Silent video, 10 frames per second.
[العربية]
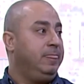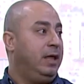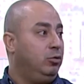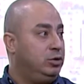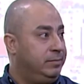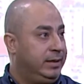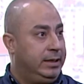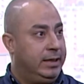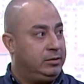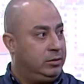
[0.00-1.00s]
هدول
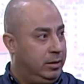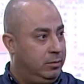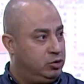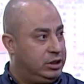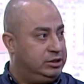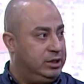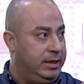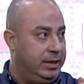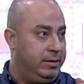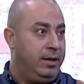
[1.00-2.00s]
جمعيات
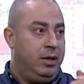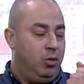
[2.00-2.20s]
مسجلين